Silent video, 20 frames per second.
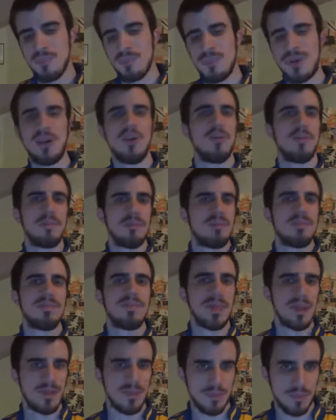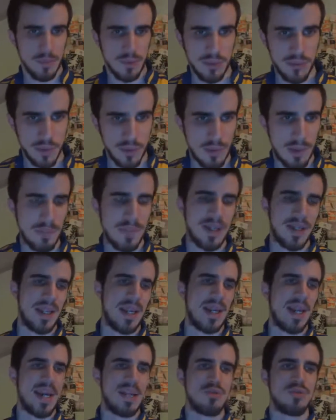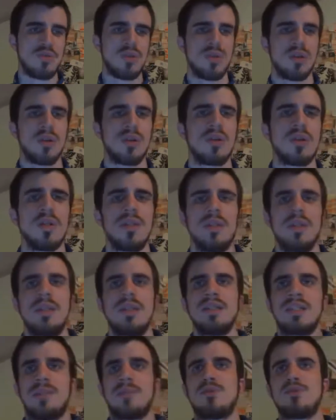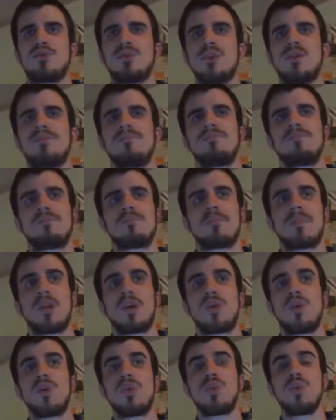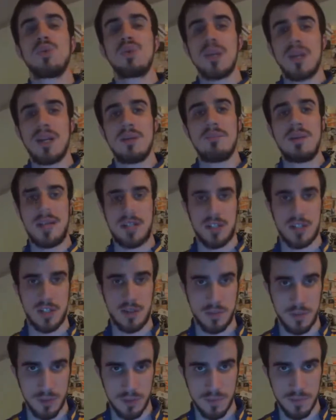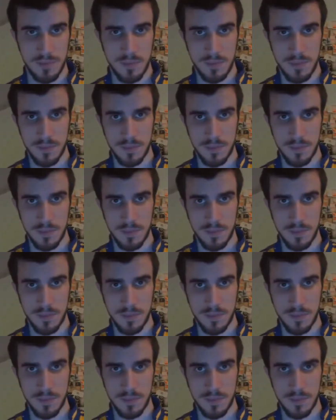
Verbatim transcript: ma non per Buffon, ma perché è giusto, sarebbe giusto concludere al massimo